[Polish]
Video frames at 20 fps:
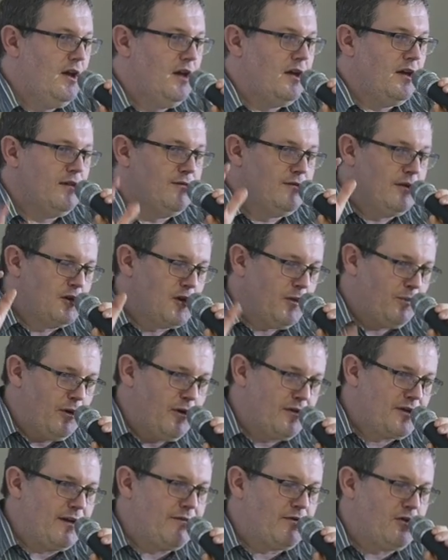E,
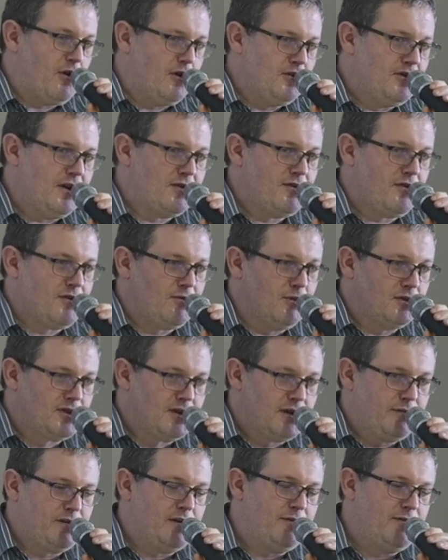Wielkopolska Wschodnia, gdzie są
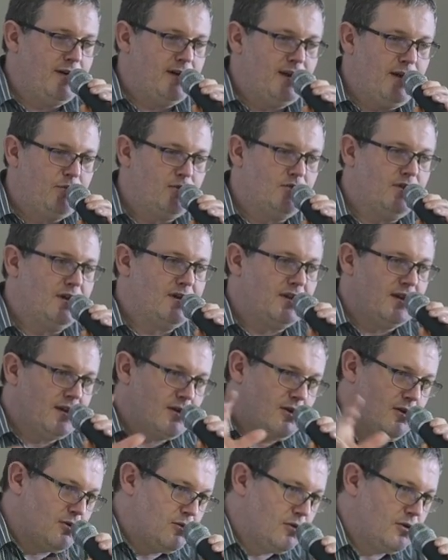odkrywki węgla
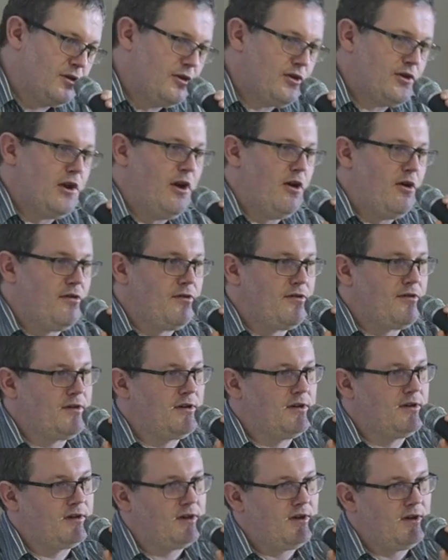brunatnego, Górny
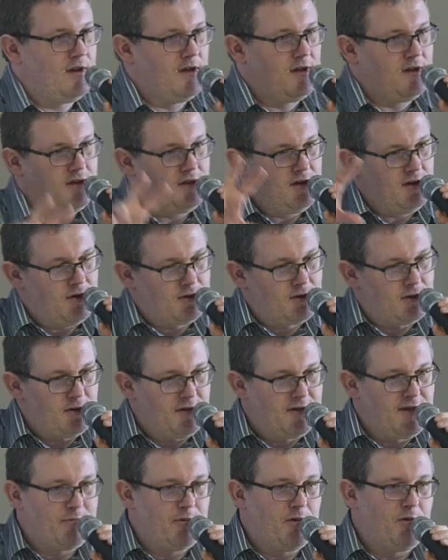Śląsk i
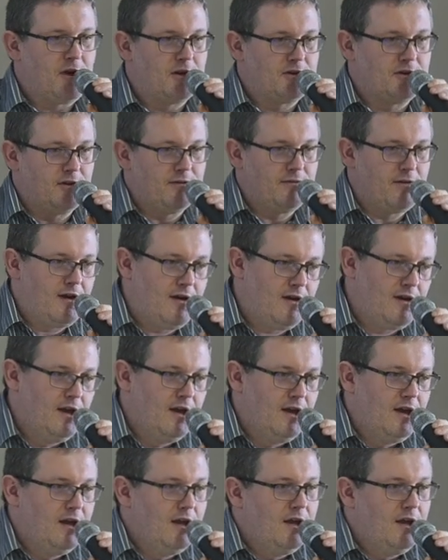okolica Bełchatowa.